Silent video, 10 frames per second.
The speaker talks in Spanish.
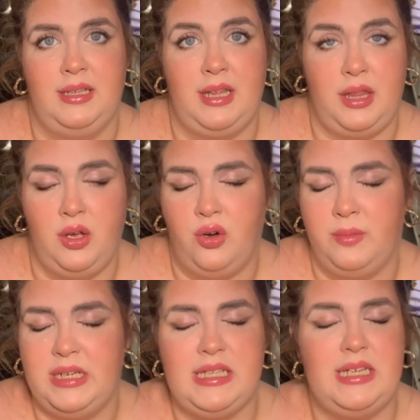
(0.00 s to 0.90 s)
5 cinco
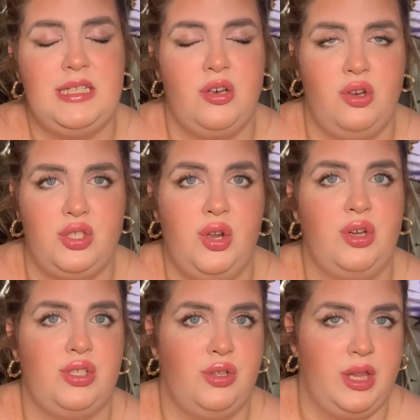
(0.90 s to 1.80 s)
meses, no se lo
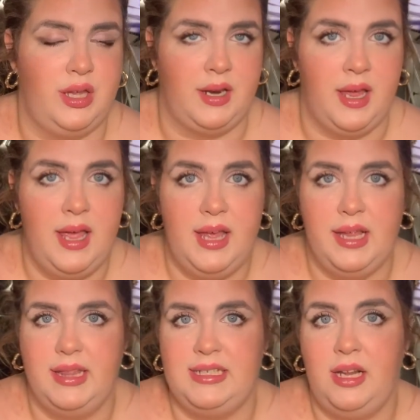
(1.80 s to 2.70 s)
quiso decir
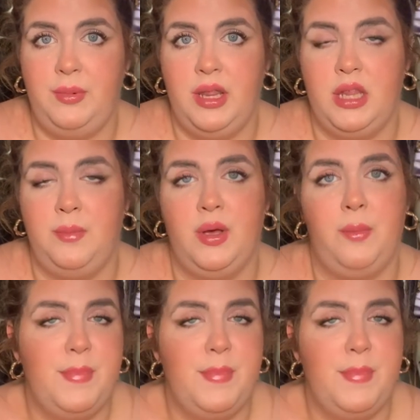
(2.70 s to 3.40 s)
desde el principio,